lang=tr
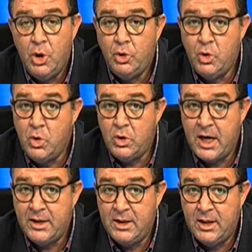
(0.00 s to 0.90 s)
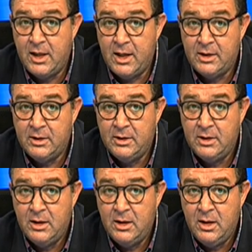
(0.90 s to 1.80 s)
Dükkan kiraları.
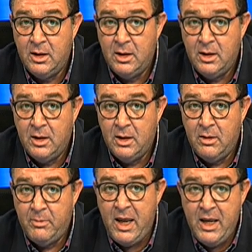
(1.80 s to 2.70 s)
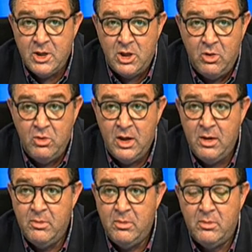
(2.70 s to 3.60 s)
Ben geçen gün dedim